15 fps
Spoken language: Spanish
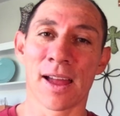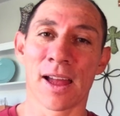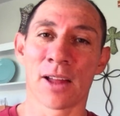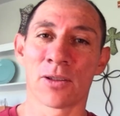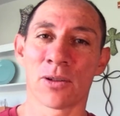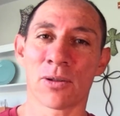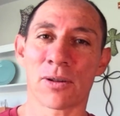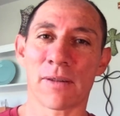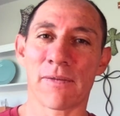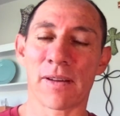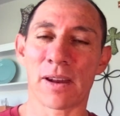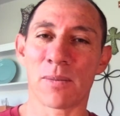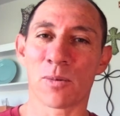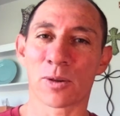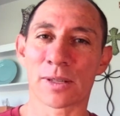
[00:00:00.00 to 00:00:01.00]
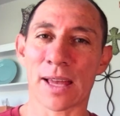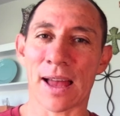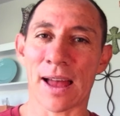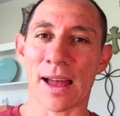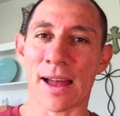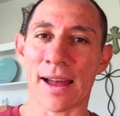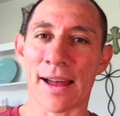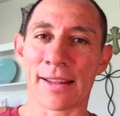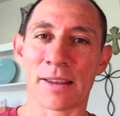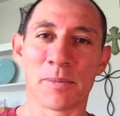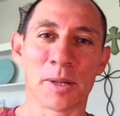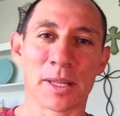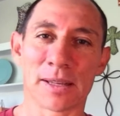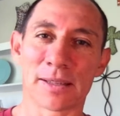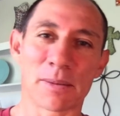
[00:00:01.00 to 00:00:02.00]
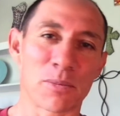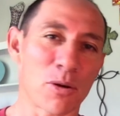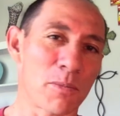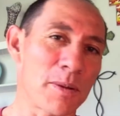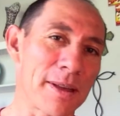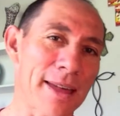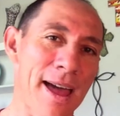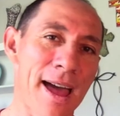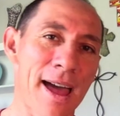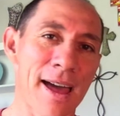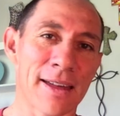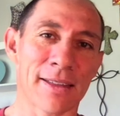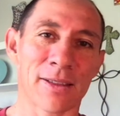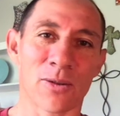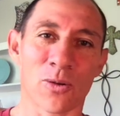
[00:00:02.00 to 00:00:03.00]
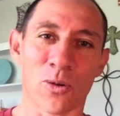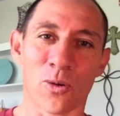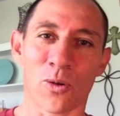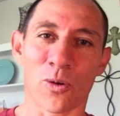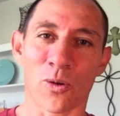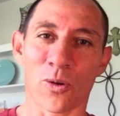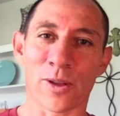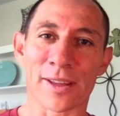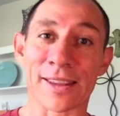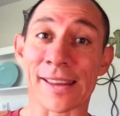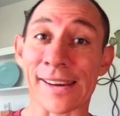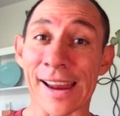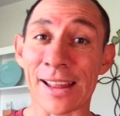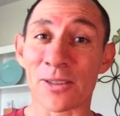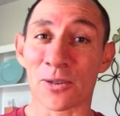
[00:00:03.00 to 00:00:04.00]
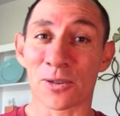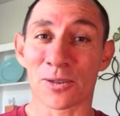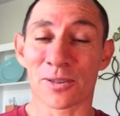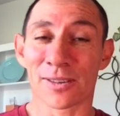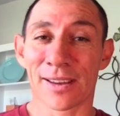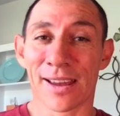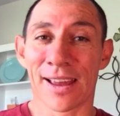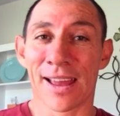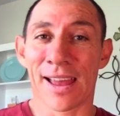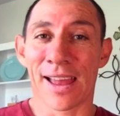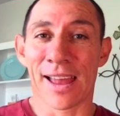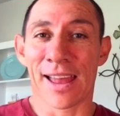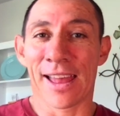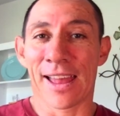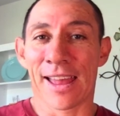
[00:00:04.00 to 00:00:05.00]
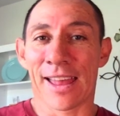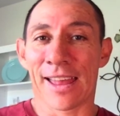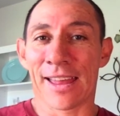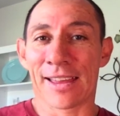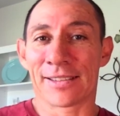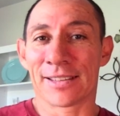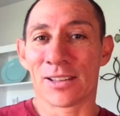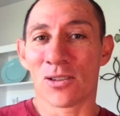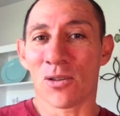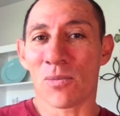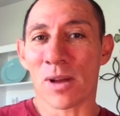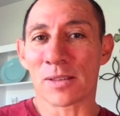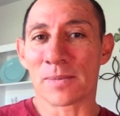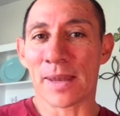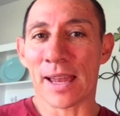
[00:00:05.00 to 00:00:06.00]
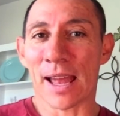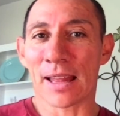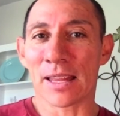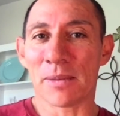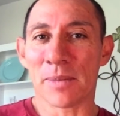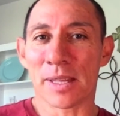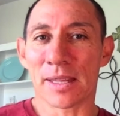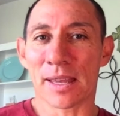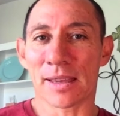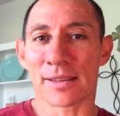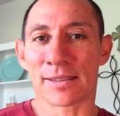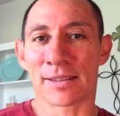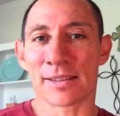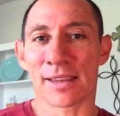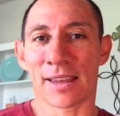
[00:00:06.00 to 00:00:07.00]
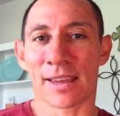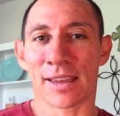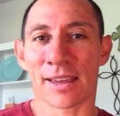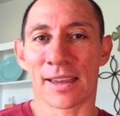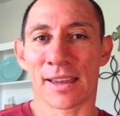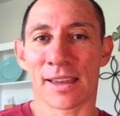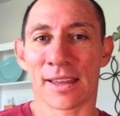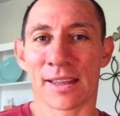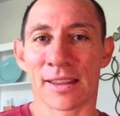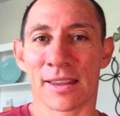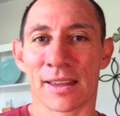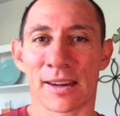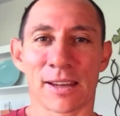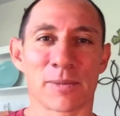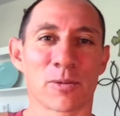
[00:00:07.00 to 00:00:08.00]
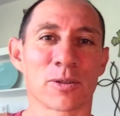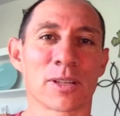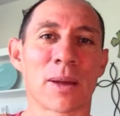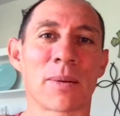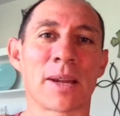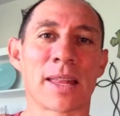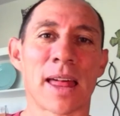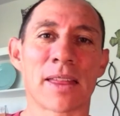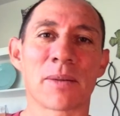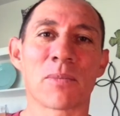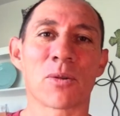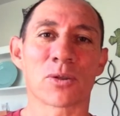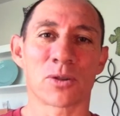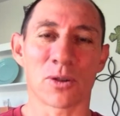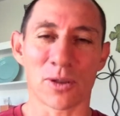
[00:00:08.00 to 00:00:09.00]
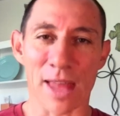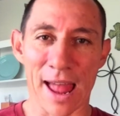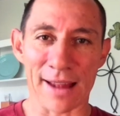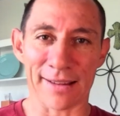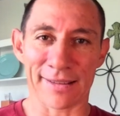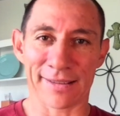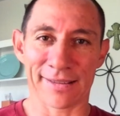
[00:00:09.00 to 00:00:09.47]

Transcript: no nos referimos a, límites de propiedad o, de terrenos, eh, sino más bien a límites eh, de responsabilidad emocional.